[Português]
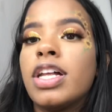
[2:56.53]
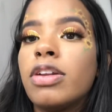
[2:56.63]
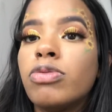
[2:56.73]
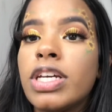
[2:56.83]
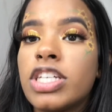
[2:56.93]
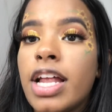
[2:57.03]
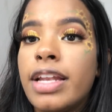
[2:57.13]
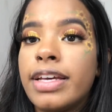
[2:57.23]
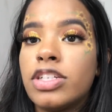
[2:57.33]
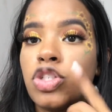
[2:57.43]
ela não deixa a
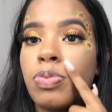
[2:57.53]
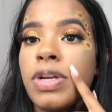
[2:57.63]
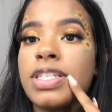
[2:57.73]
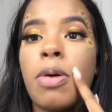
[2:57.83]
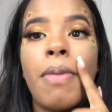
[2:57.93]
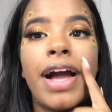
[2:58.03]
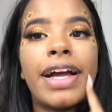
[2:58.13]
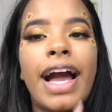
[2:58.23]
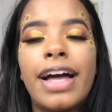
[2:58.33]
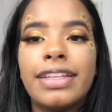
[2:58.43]
linha de expressão
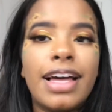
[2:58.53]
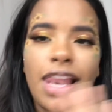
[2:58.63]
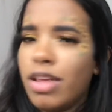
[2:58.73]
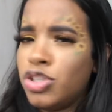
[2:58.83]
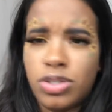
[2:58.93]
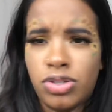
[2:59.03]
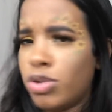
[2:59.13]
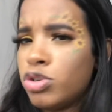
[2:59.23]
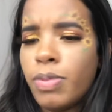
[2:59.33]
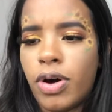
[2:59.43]
marcada. Ela é
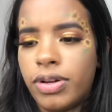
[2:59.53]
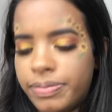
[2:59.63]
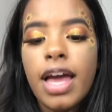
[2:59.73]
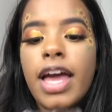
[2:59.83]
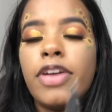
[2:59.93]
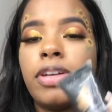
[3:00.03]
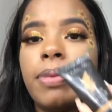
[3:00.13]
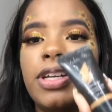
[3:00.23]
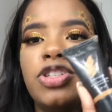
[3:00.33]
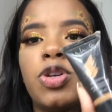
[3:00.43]
show de bola. Eu
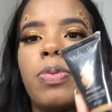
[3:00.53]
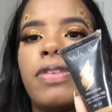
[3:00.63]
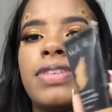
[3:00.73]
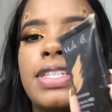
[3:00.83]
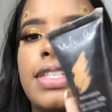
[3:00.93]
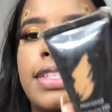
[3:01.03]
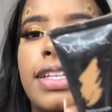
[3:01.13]
também indico pra vocês